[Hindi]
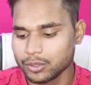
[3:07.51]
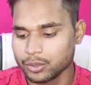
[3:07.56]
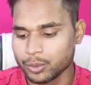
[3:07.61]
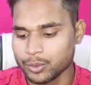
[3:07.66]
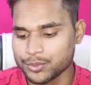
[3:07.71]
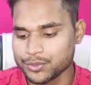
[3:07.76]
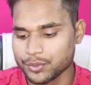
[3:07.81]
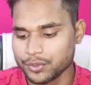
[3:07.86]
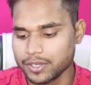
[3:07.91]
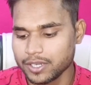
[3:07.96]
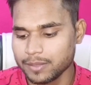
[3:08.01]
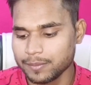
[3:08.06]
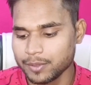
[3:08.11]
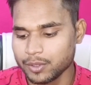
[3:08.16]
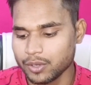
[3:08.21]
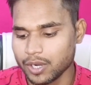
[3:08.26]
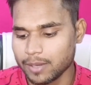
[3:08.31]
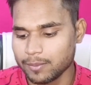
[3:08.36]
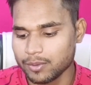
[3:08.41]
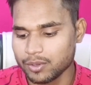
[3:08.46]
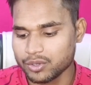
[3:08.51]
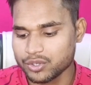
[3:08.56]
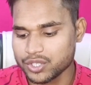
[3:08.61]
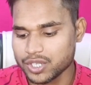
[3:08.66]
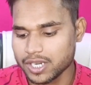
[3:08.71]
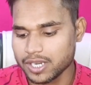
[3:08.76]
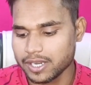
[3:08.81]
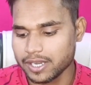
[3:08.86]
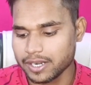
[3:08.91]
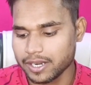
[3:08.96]
तो उस ओटीपी को आप लोग
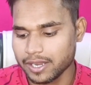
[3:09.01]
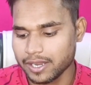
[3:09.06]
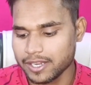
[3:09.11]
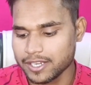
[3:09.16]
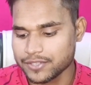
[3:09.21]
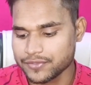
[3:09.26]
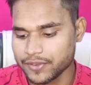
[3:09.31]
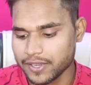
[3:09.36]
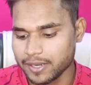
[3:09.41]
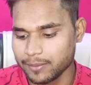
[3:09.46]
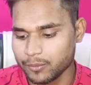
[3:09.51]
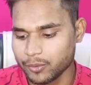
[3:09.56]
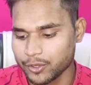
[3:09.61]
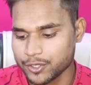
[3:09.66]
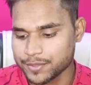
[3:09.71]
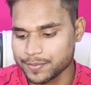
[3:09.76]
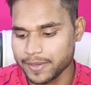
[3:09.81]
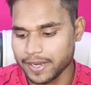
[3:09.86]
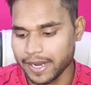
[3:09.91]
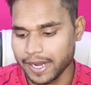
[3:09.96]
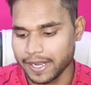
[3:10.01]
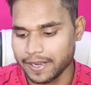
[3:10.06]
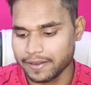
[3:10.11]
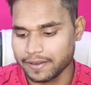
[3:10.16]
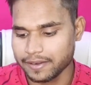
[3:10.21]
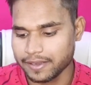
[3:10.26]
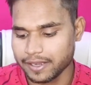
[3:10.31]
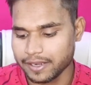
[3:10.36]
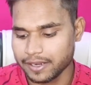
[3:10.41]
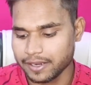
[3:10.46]
चेक करके इस वाले बॉक्स में
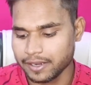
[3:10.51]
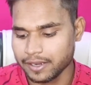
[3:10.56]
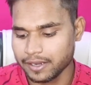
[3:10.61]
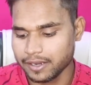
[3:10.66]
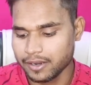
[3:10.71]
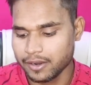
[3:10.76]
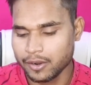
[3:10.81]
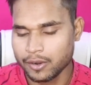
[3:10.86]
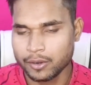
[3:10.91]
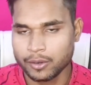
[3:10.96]
एंटर करेंगे